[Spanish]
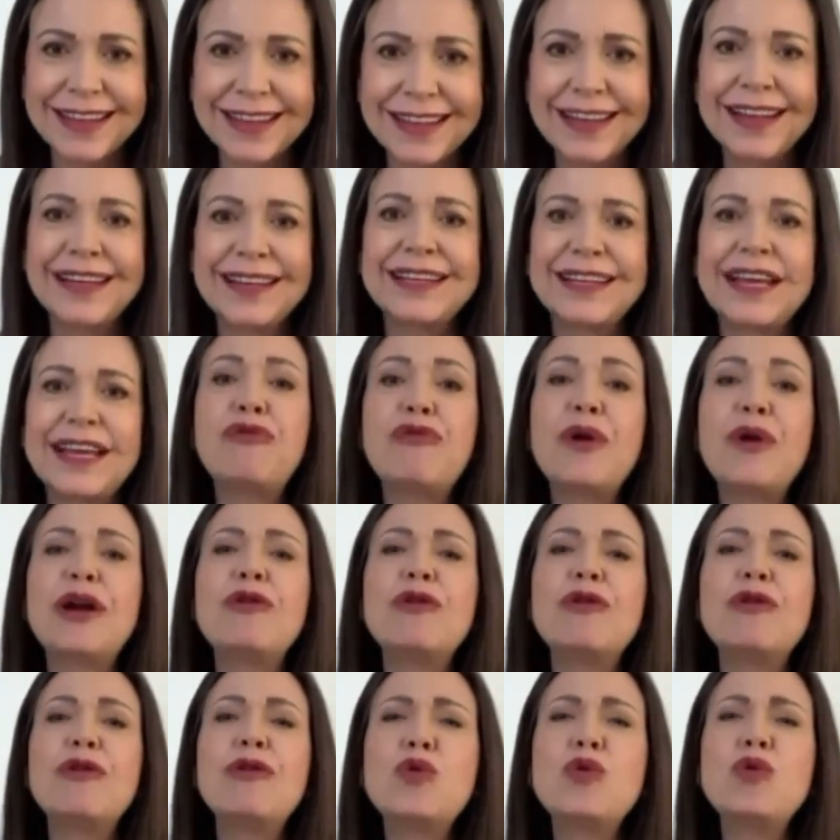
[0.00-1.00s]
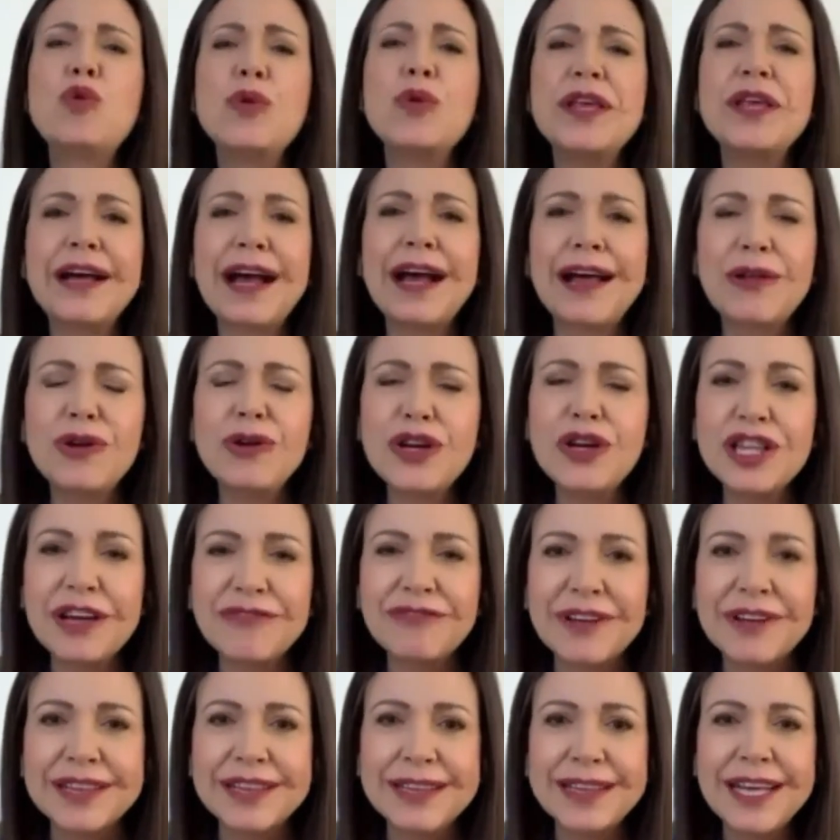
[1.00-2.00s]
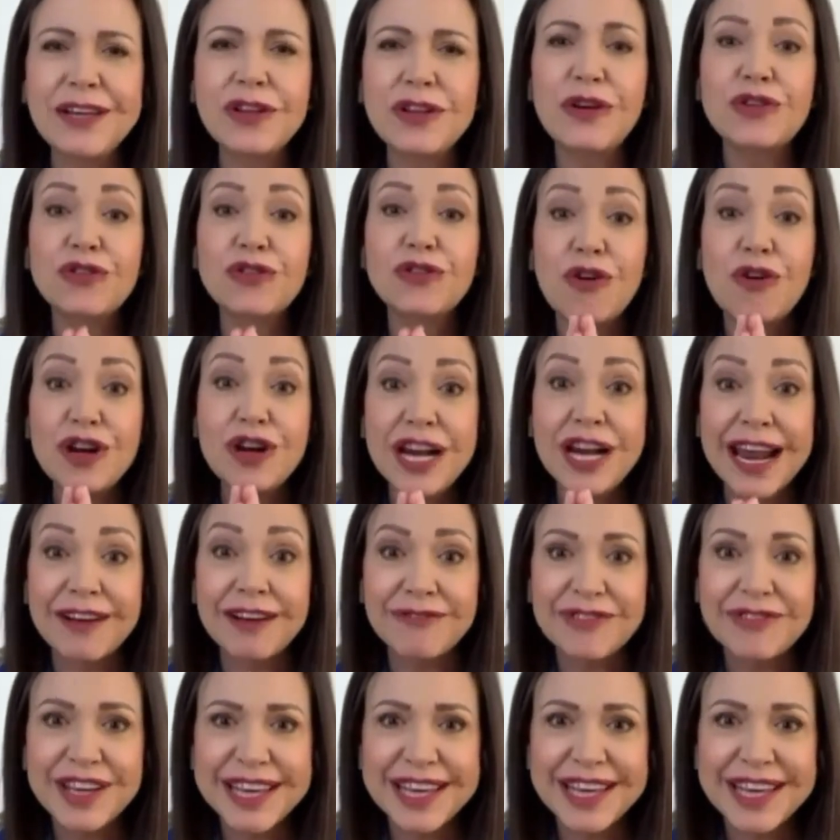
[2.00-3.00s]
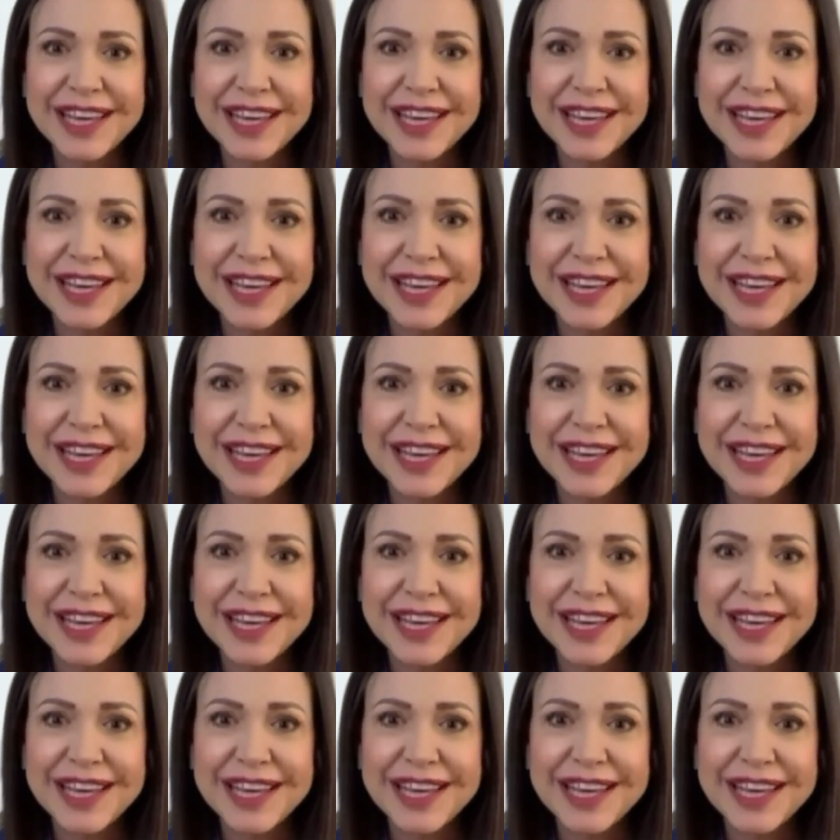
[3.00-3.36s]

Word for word: que fueron cuidados y defendidos con la vida